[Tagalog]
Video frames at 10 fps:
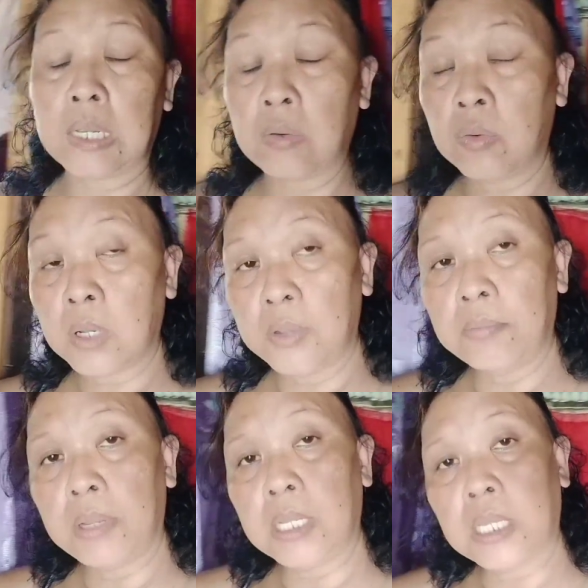kayong balikan
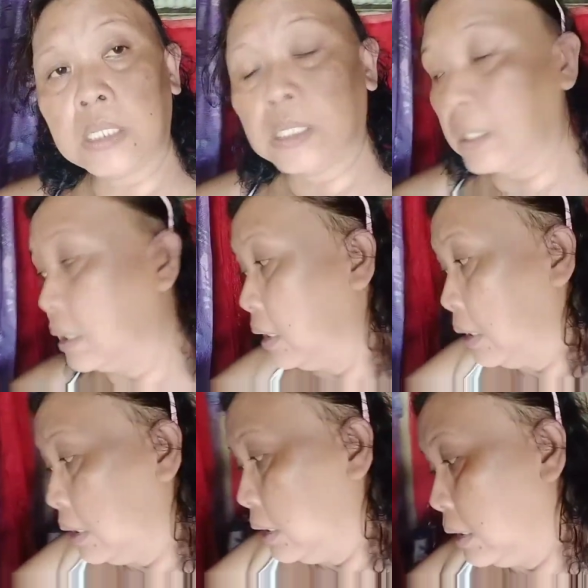
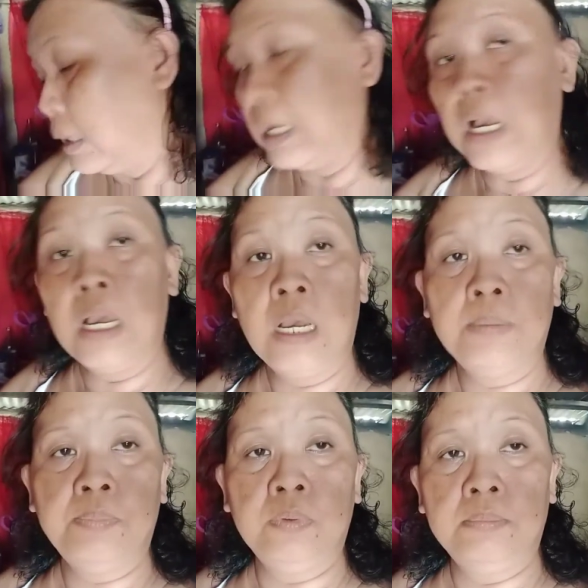kahapon
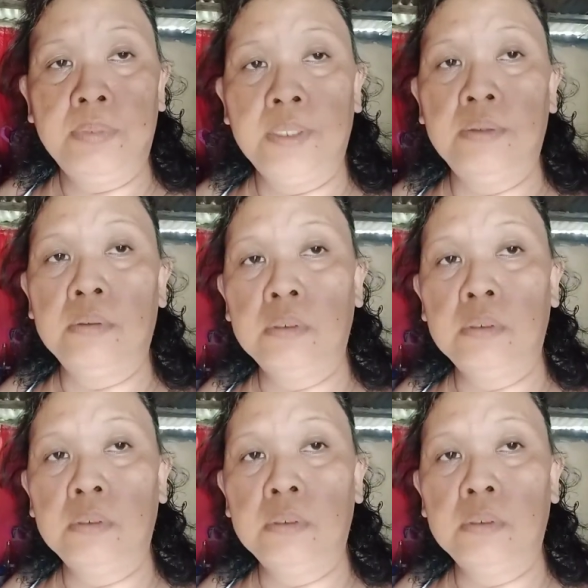ba yun?